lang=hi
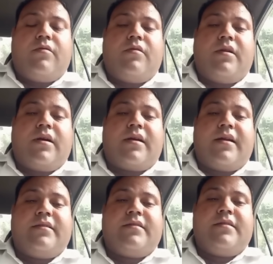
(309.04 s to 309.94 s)
लग
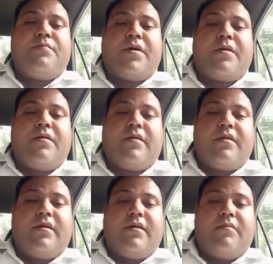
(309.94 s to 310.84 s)
रही थी पर
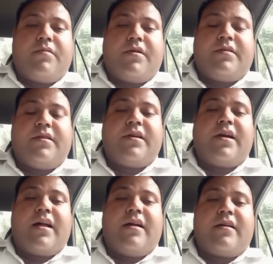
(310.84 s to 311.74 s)
किसी
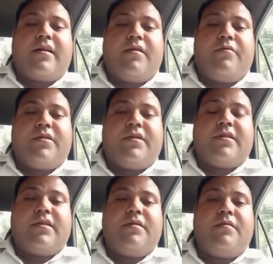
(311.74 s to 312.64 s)
कारण के वजह
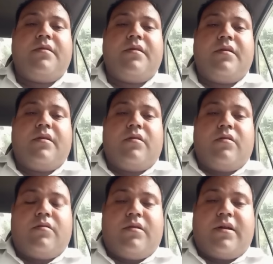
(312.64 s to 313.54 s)
से
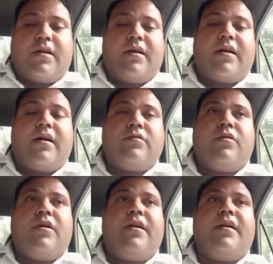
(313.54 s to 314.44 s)
लड़के का
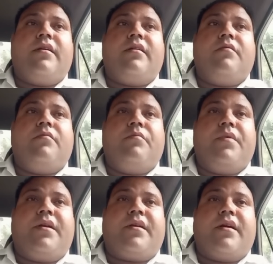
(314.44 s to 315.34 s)
जो है
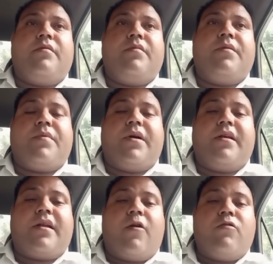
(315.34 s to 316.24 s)
मेडिकल में
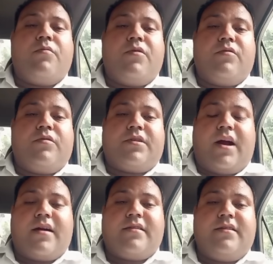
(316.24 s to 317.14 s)
पहले राउंड में वो
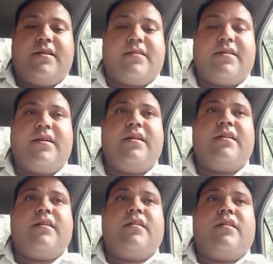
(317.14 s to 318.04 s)
छाट दिए थे
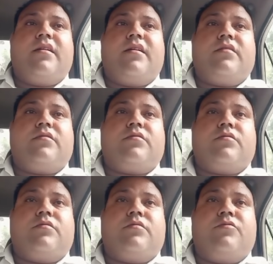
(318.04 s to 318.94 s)

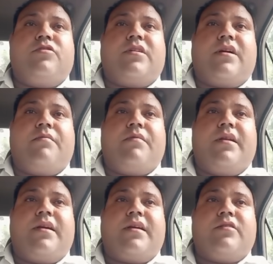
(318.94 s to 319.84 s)
तो मुझे खबर
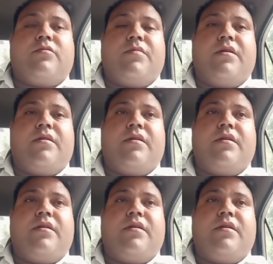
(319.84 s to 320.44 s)
लगी तो मैं